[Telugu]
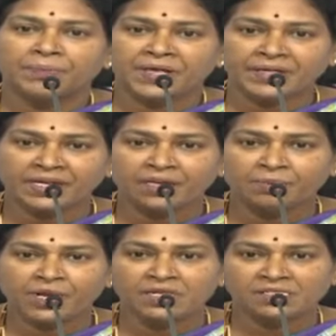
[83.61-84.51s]

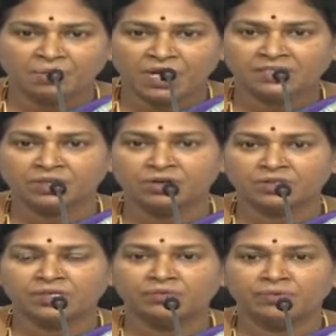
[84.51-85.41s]
పేదరికం లేని సమాజం
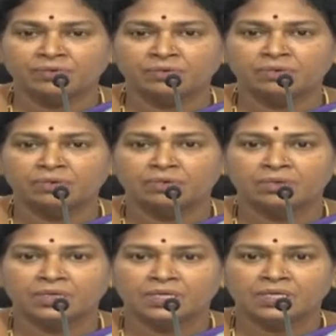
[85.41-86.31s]
కోసం
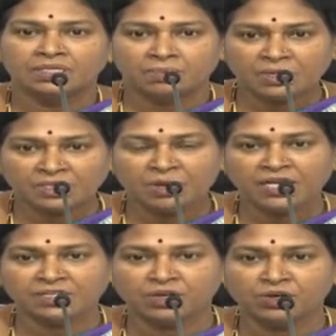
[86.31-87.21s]

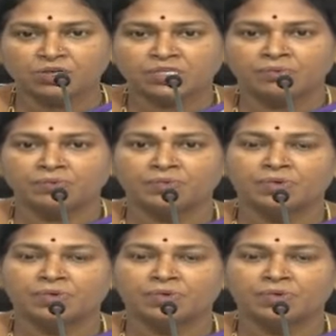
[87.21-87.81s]
సమసమాజం కోసం